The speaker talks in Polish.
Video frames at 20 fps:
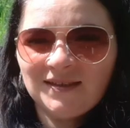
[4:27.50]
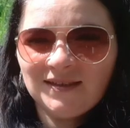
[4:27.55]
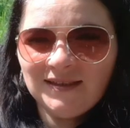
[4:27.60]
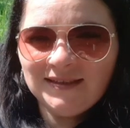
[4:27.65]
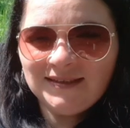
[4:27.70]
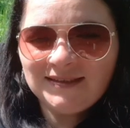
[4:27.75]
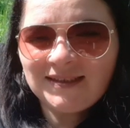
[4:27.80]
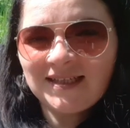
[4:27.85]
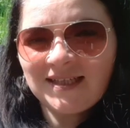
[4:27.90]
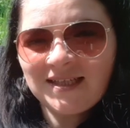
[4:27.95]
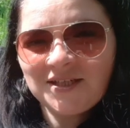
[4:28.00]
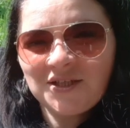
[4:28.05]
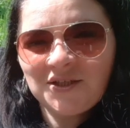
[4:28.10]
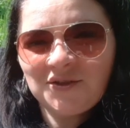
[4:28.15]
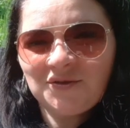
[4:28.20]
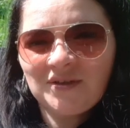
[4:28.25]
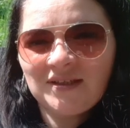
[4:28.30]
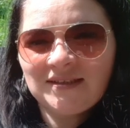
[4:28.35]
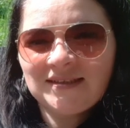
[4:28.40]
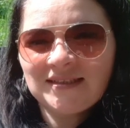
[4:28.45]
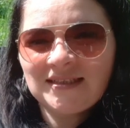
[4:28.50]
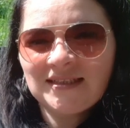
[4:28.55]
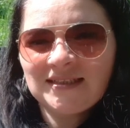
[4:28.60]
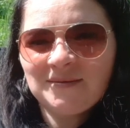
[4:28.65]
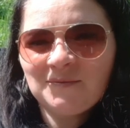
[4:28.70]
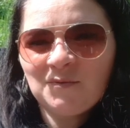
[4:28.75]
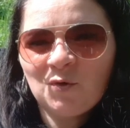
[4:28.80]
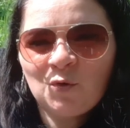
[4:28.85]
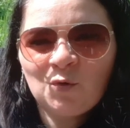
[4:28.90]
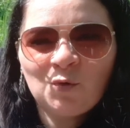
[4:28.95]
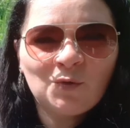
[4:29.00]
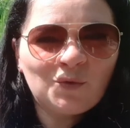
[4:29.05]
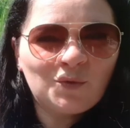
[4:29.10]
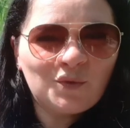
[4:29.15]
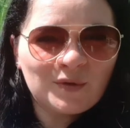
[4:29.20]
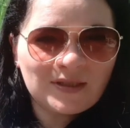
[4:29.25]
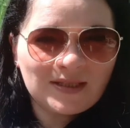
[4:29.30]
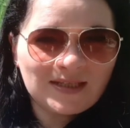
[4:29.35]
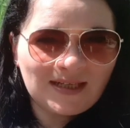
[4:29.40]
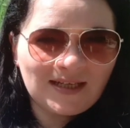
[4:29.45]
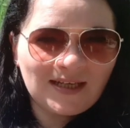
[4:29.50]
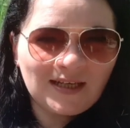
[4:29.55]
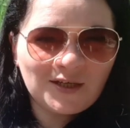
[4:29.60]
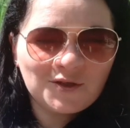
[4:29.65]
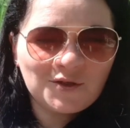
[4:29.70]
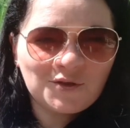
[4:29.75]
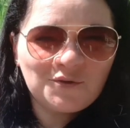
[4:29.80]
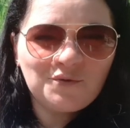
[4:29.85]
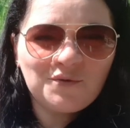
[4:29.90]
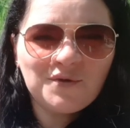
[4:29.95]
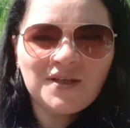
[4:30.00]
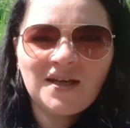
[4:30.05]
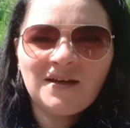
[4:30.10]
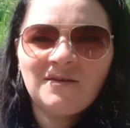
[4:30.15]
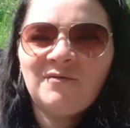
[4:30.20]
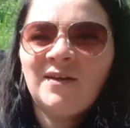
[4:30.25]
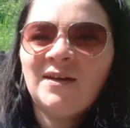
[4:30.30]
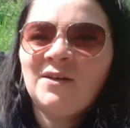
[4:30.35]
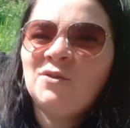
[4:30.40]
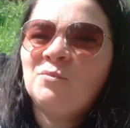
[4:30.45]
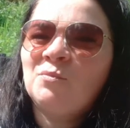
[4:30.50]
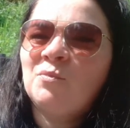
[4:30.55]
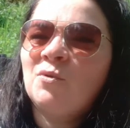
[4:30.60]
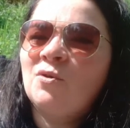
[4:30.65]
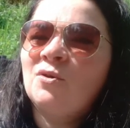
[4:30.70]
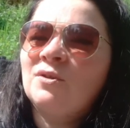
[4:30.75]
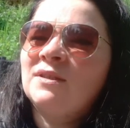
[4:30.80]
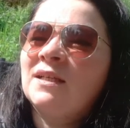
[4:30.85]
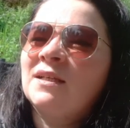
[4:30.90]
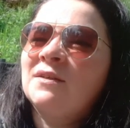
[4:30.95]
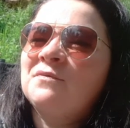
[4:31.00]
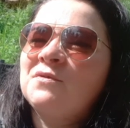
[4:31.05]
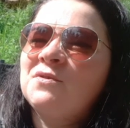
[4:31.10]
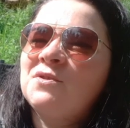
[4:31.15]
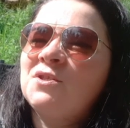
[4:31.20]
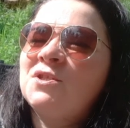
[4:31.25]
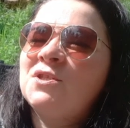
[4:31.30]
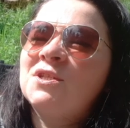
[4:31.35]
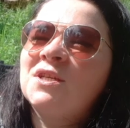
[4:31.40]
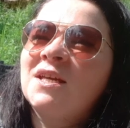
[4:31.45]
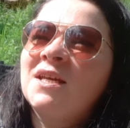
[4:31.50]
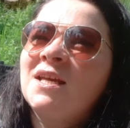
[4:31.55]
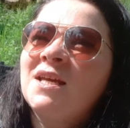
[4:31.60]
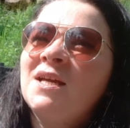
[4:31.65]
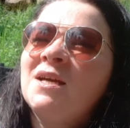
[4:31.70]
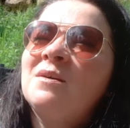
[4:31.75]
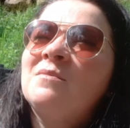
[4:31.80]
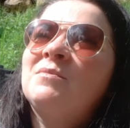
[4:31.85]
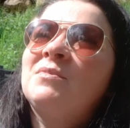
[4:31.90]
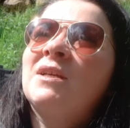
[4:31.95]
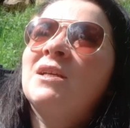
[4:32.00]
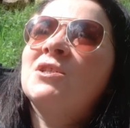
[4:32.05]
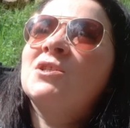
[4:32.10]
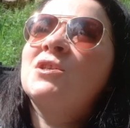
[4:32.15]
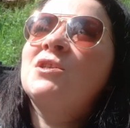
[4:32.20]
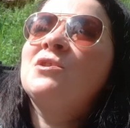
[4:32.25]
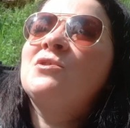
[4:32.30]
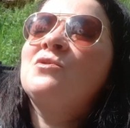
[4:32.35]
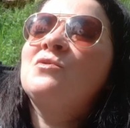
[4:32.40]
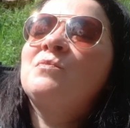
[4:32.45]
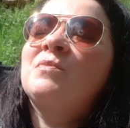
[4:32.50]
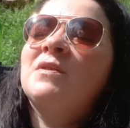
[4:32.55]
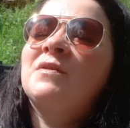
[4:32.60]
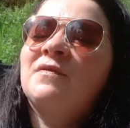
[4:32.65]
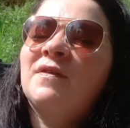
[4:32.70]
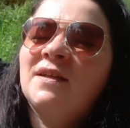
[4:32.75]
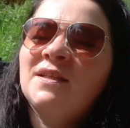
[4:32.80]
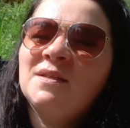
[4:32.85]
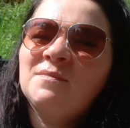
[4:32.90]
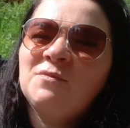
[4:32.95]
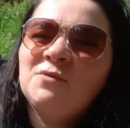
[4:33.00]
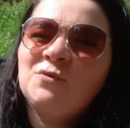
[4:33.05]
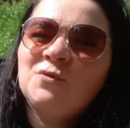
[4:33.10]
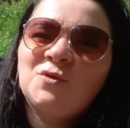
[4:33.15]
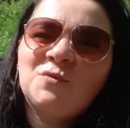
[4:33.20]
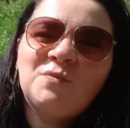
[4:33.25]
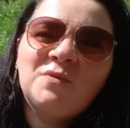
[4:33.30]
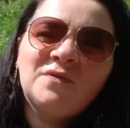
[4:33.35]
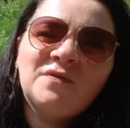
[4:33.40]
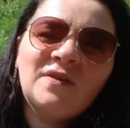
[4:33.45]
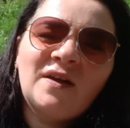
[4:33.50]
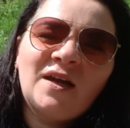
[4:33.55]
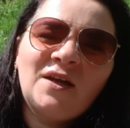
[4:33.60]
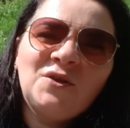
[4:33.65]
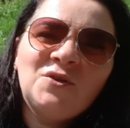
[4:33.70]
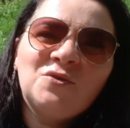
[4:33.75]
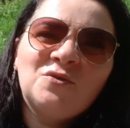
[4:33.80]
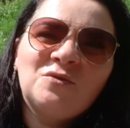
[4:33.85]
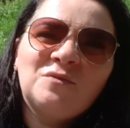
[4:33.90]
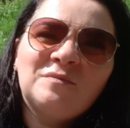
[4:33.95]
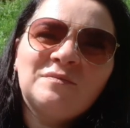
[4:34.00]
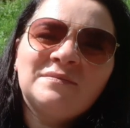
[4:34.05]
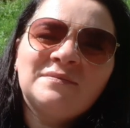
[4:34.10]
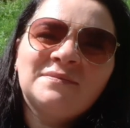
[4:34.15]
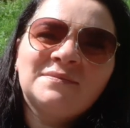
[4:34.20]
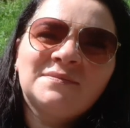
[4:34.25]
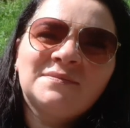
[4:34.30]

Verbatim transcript: I teraz się trochę tak na tym ogródku zrelaksuję, fajno pogoda, jak widzicie, ptaszki super fajnie mi tu śpiewają.